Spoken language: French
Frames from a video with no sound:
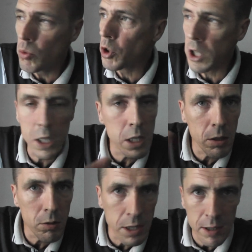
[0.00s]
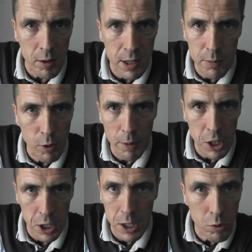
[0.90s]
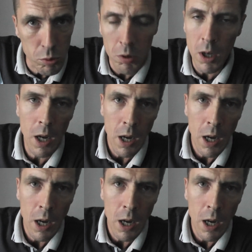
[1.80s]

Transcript: où j'ai un euh, licenciement, machin et tout,